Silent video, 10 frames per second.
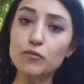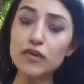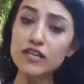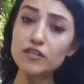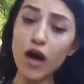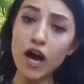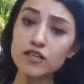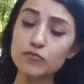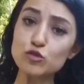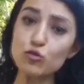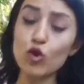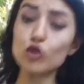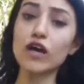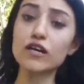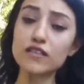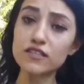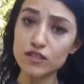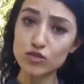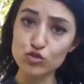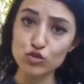Bakalım halkımız bu konu hakkında
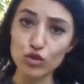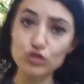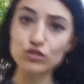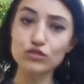ne düşünüyor?